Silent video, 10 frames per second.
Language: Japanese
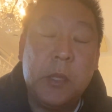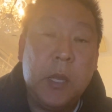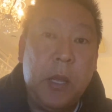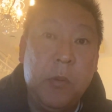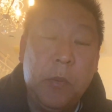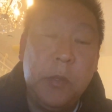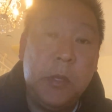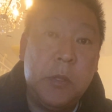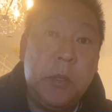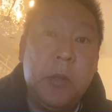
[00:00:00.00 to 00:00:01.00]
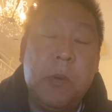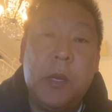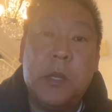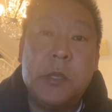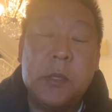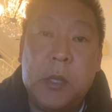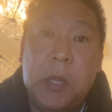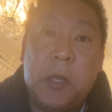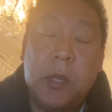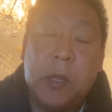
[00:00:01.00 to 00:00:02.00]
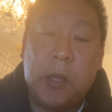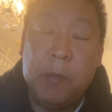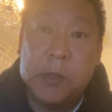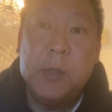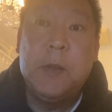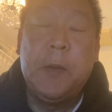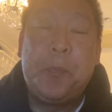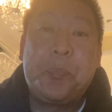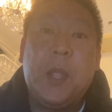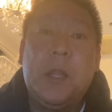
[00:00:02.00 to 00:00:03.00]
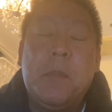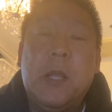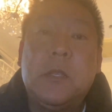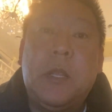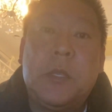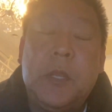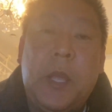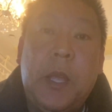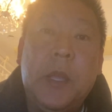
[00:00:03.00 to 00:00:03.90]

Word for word: 対応についてお話しさせていただきます。で、まずですね、